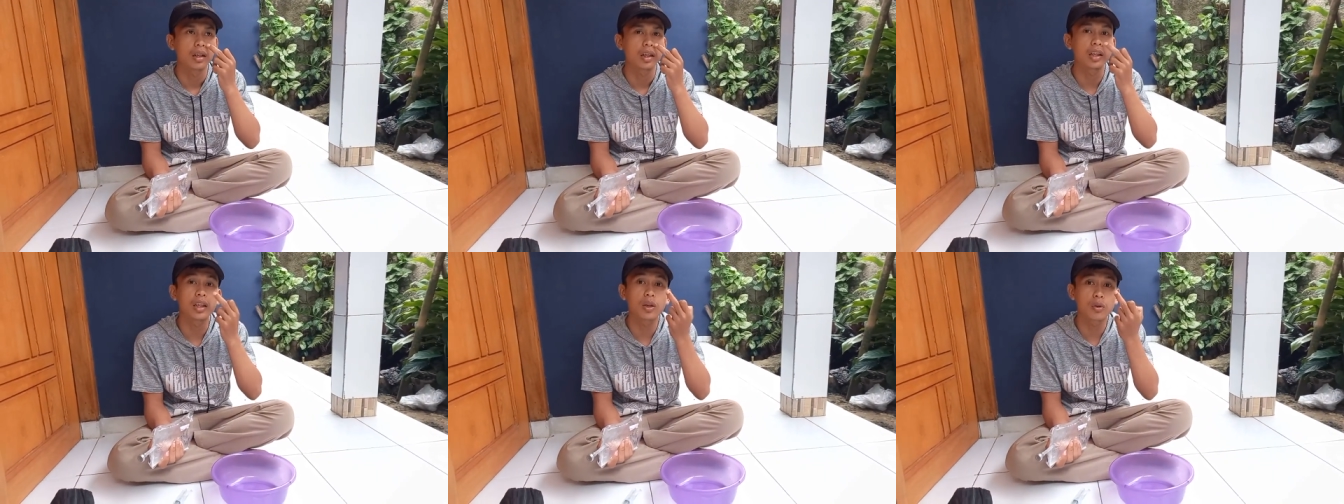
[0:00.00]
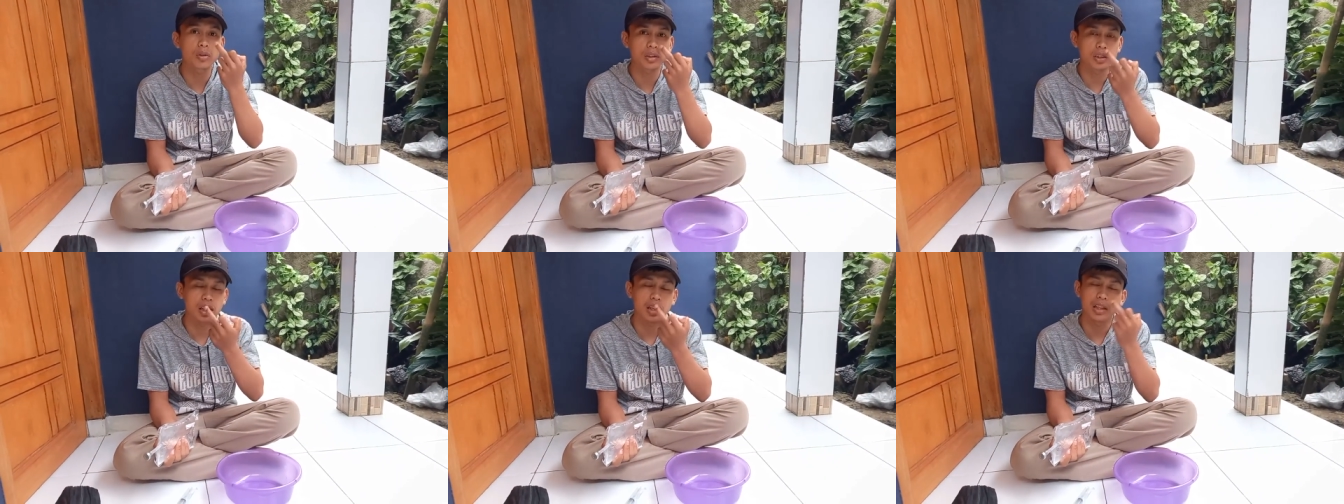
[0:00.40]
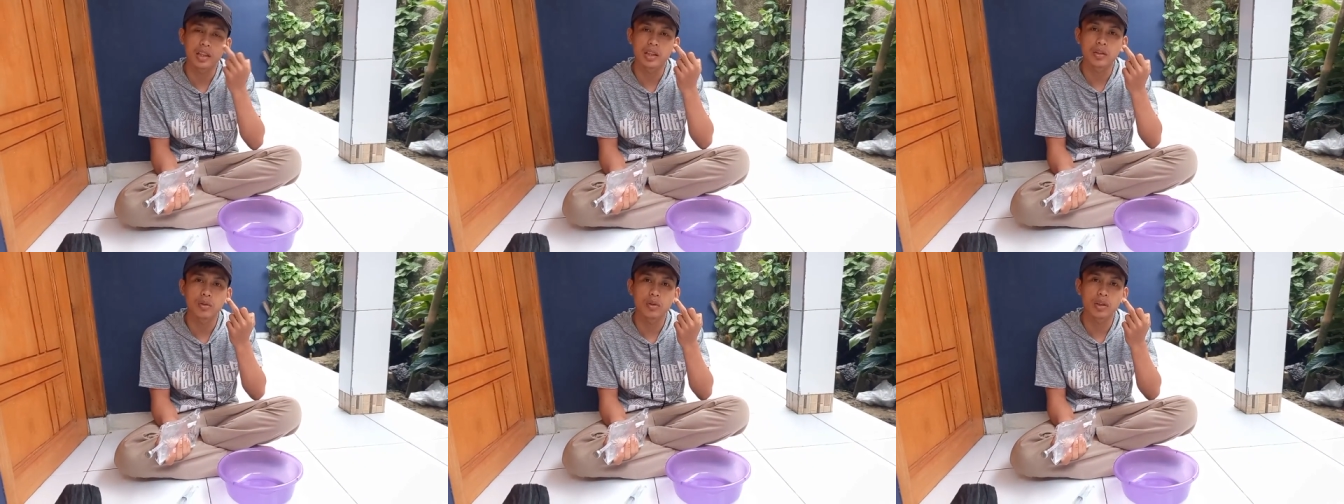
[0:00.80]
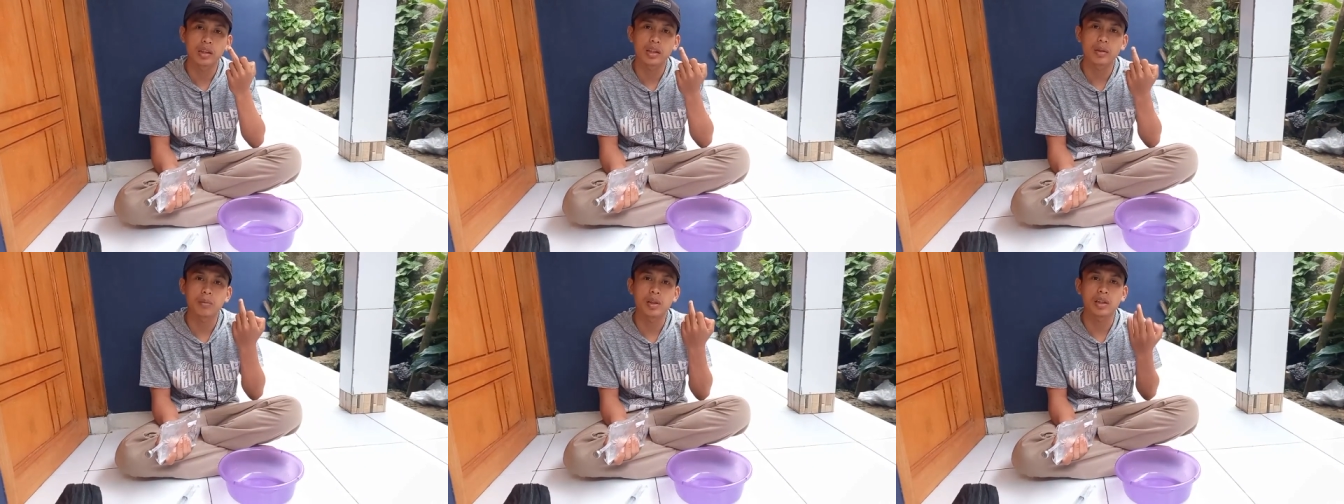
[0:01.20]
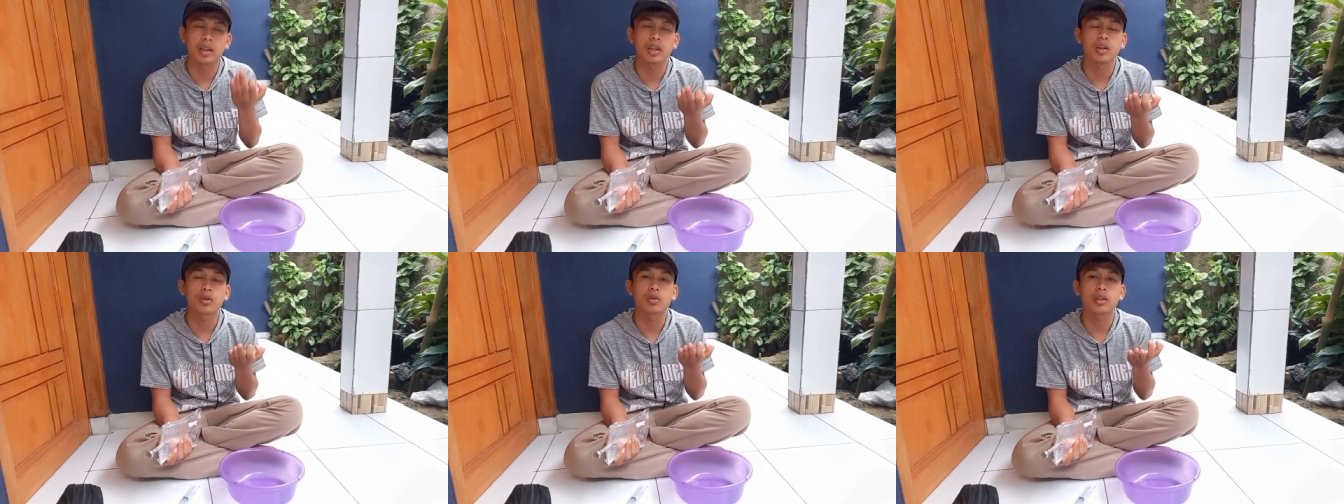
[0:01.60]
ingus ya di hidung kita
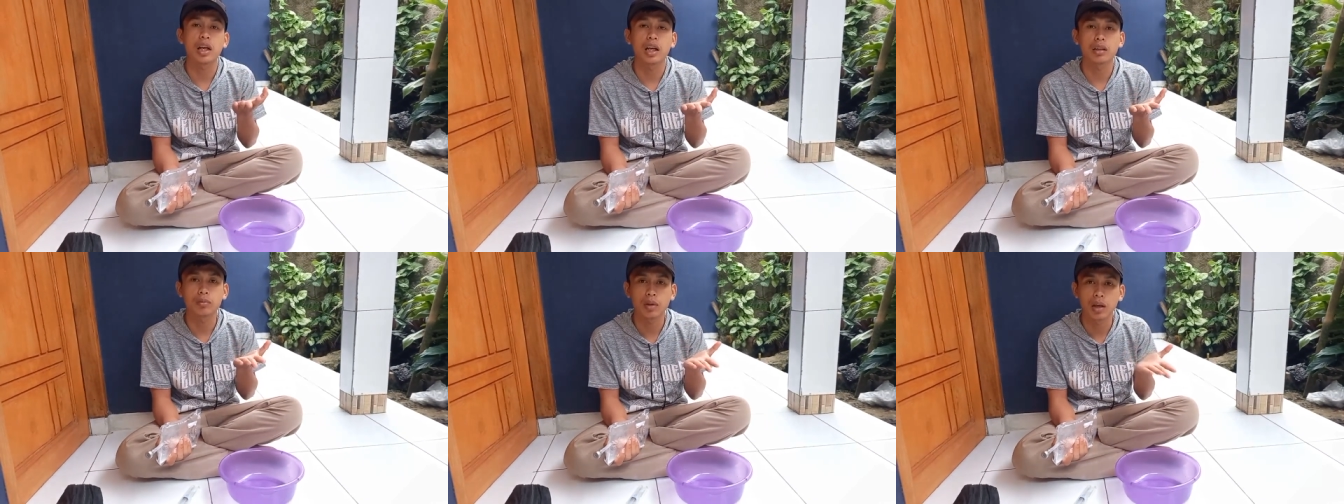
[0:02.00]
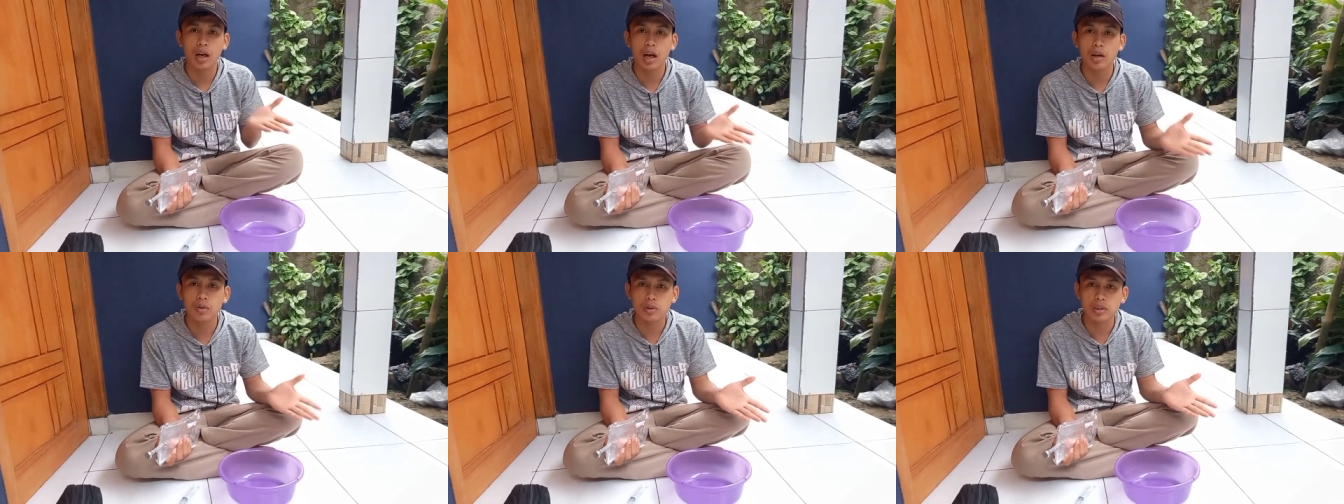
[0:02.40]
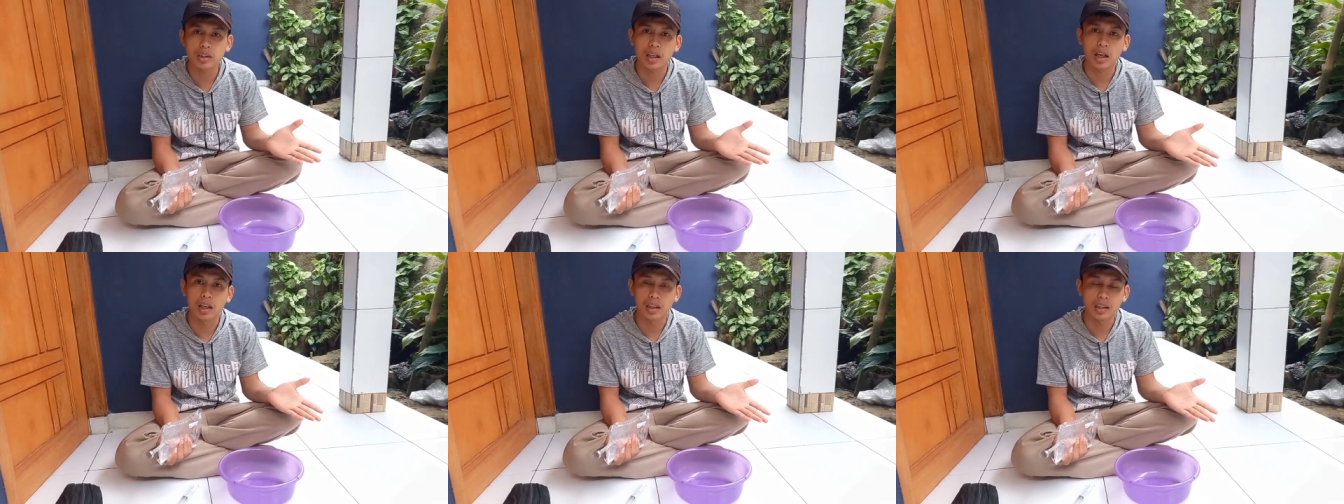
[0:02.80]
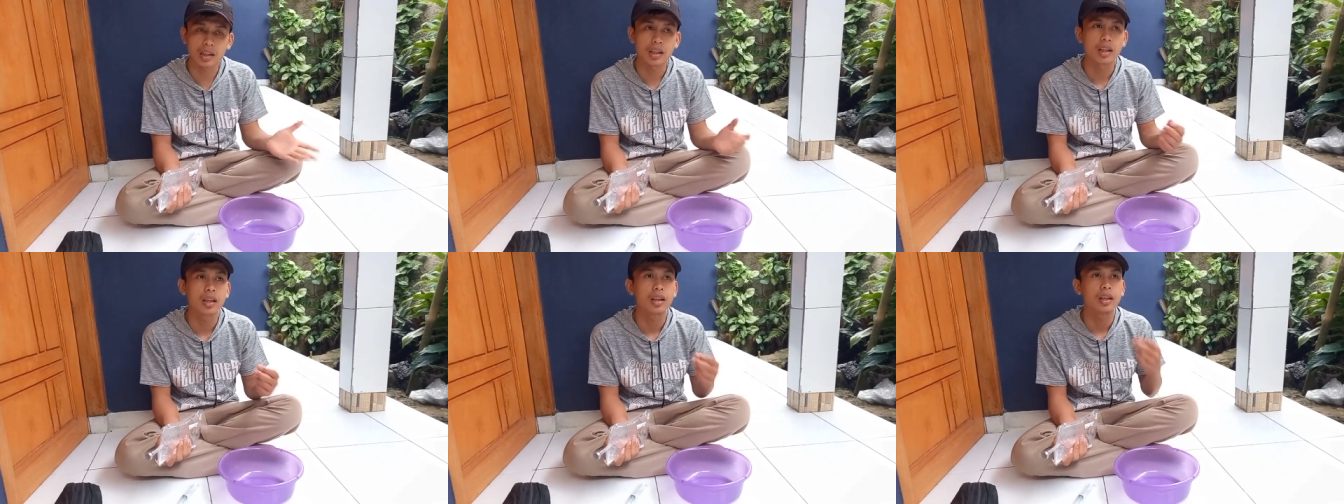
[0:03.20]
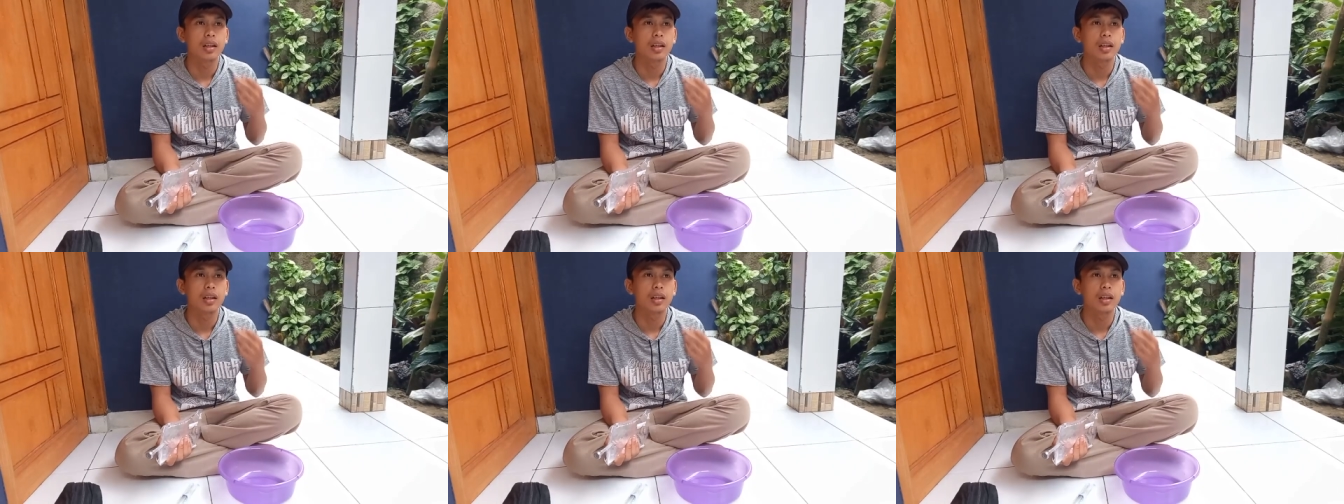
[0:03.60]
biasanya itu sangat mengganggu sekali